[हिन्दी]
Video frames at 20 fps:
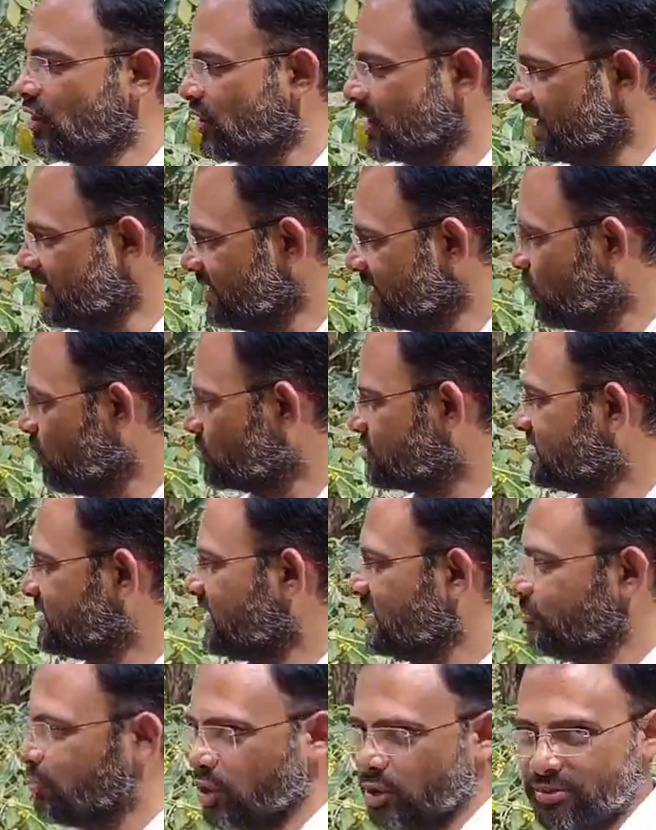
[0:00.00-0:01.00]
और
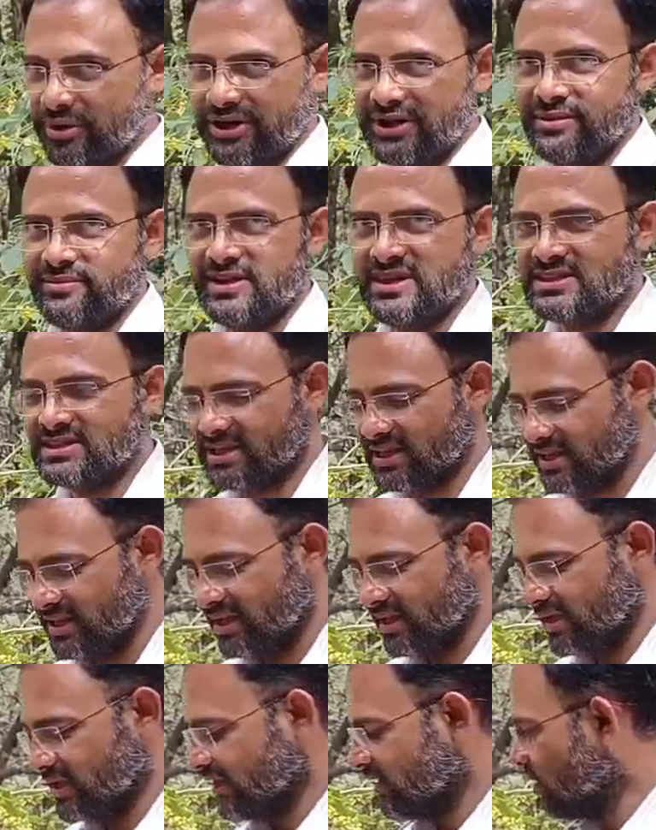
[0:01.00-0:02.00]
एंटीऑक्सीडेंट प्रॉपर्टी भी इसकी